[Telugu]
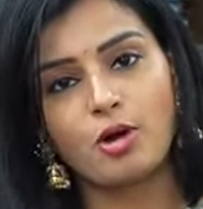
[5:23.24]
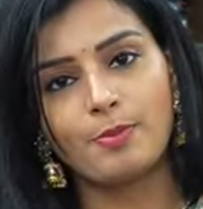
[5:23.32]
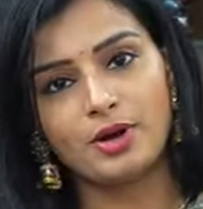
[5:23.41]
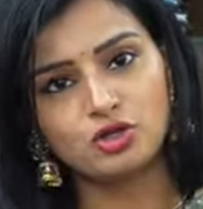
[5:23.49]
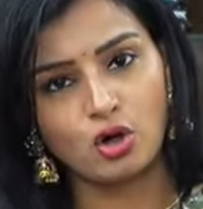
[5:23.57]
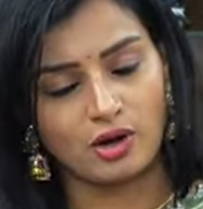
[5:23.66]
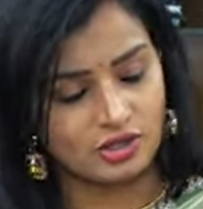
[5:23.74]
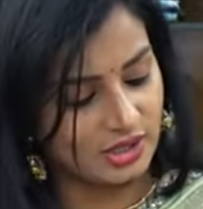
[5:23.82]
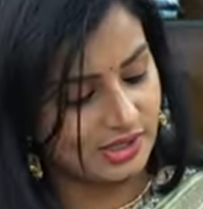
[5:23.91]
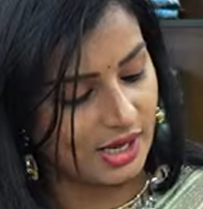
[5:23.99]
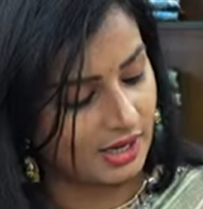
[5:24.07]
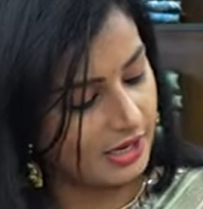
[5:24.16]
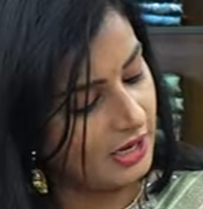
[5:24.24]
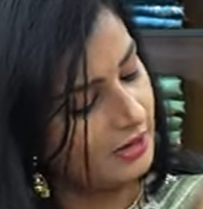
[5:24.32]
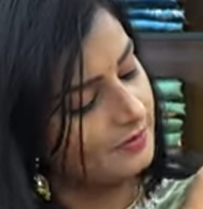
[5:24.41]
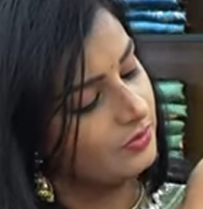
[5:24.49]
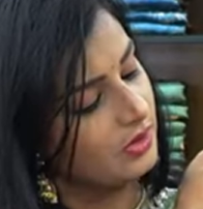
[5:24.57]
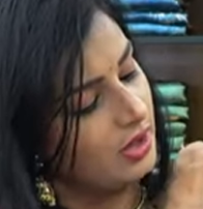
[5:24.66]
ప్రాపర్ జార్జెట్ సారీ
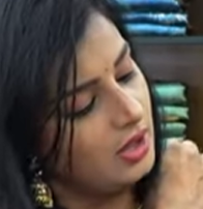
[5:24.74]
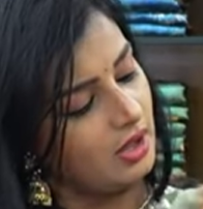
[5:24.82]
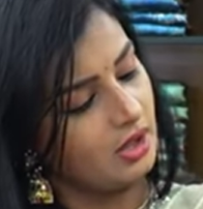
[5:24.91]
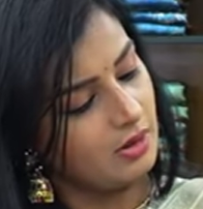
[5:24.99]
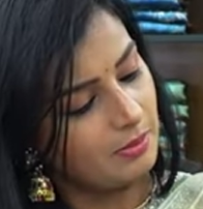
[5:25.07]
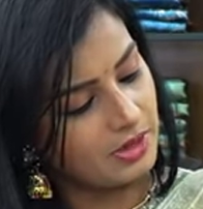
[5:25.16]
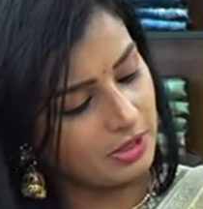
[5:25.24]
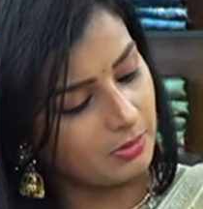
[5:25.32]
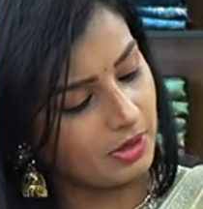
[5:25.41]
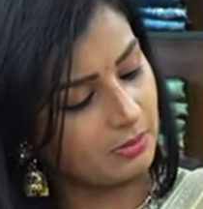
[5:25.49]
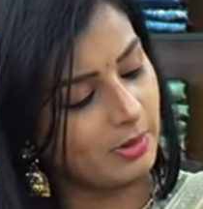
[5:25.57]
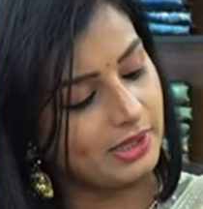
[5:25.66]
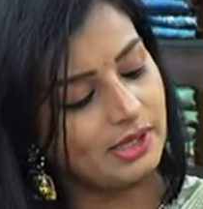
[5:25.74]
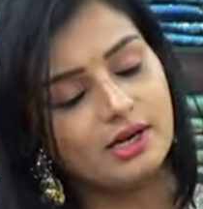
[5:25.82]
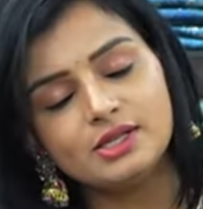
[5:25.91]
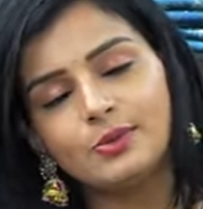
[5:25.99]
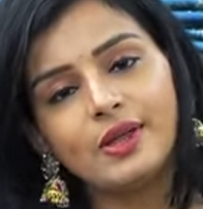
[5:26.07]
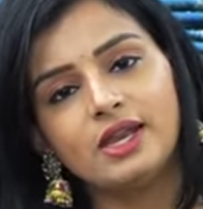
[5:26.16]
మనకి మనకి
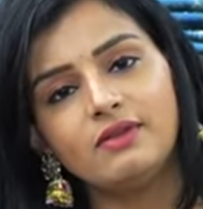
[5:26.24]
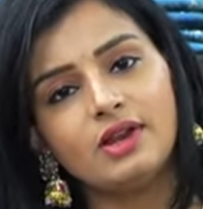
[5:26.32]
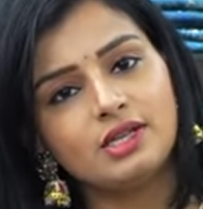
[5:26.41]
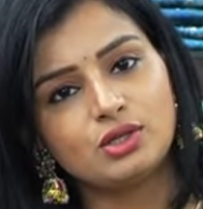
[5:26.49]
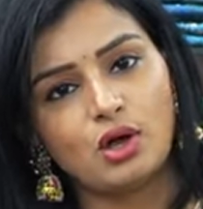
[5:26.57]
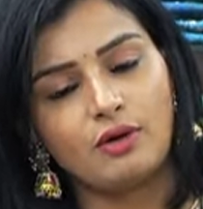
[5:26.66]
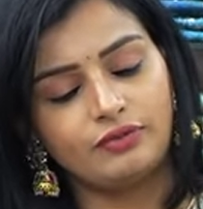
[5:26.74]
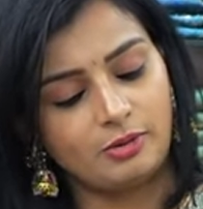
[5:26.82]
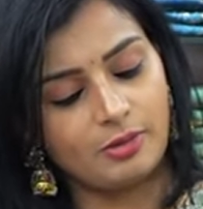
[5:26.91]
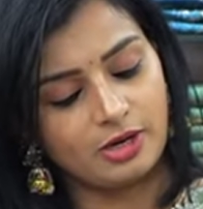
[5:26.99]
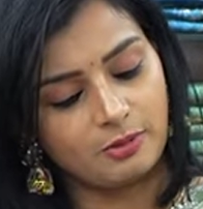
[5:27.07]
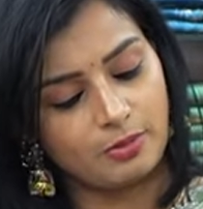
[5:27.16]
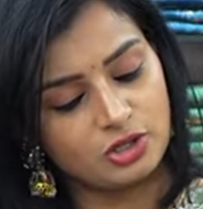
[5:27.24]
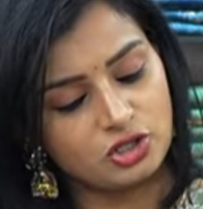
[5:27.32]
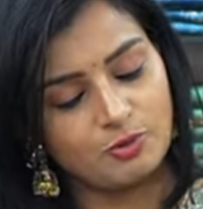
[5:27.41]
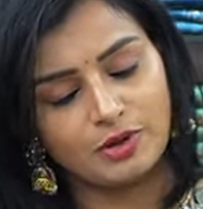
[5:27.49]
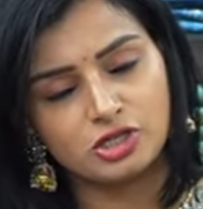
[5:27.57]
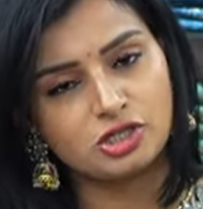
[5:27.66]
మెటీరియల్ ఈజ్ వెరీ వెరీ సాఫ్ట్ అనమాట మంచి
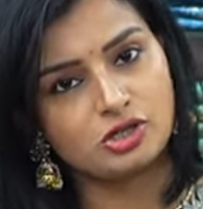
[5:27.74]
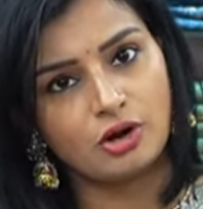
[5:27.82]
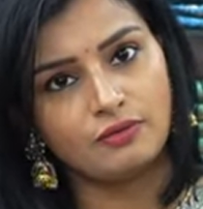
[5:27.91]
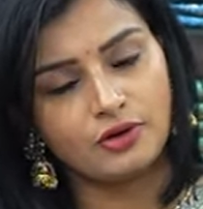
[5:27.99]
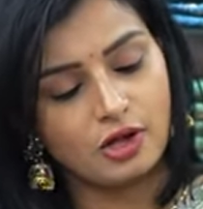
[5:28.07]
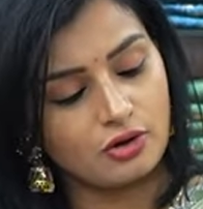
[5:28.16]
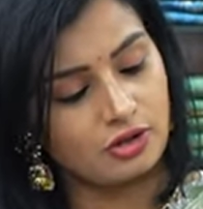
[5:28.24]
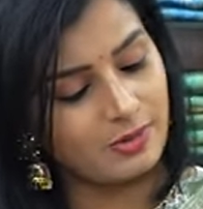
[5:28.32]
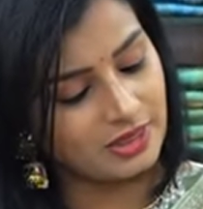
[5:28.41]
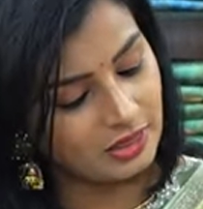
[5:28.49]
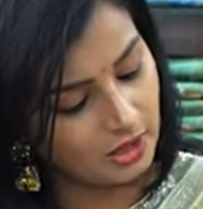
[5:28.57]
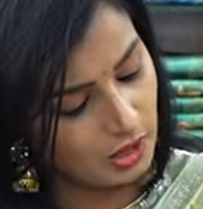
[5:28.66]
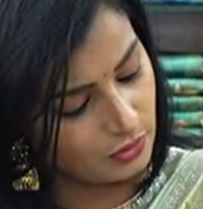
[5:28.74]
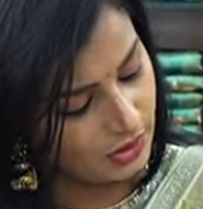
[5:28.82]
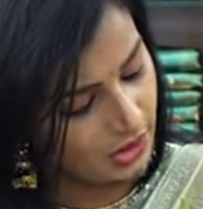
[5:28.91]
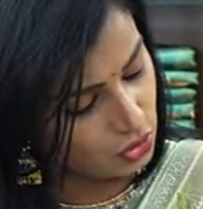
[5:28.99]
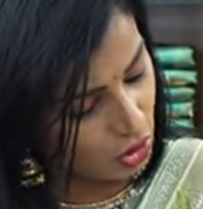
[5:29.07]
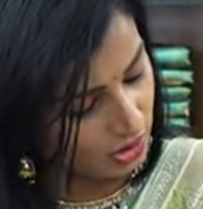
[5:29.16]
మంచి సాఫ్ట్గా ఉంది మెత్తగా
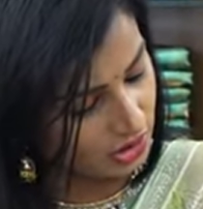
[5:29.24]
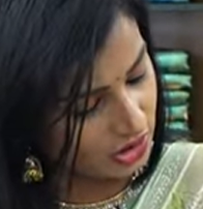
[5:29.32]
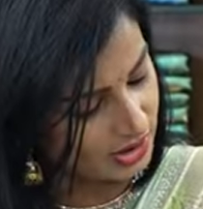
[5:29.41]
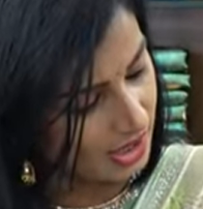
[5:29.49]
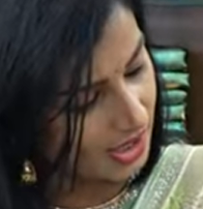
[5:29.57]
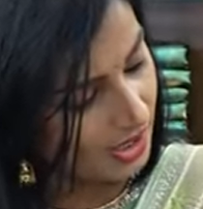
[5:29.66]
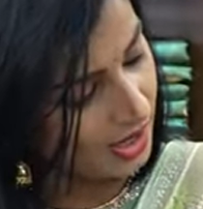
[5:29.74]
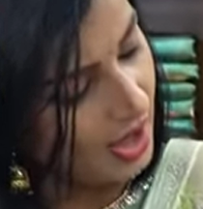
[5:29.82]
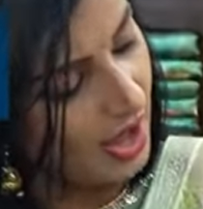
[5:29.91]
ఉంది జార్జెట్ సారీ